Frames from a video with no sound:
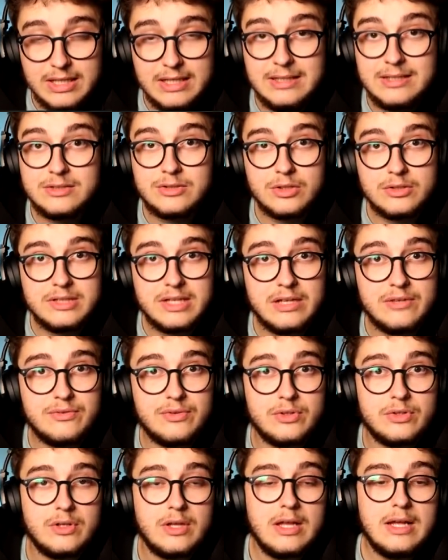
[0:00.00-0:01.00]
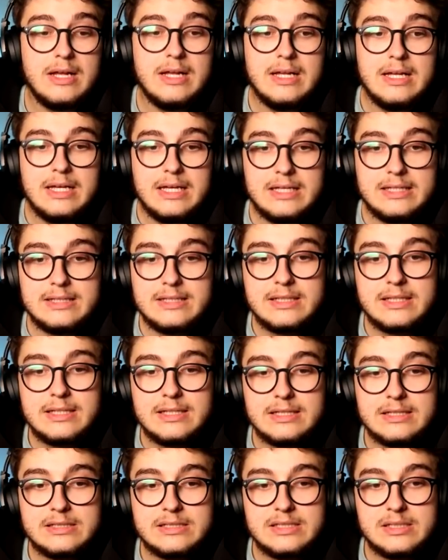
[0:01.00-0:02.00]
et les coques d'iPhone.
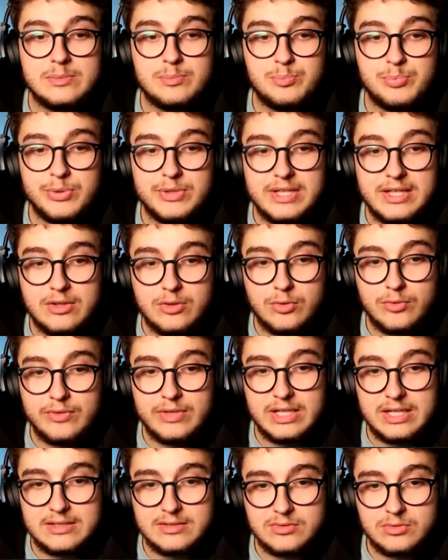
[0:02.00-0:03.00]
Et j'ai peut-être trouvé la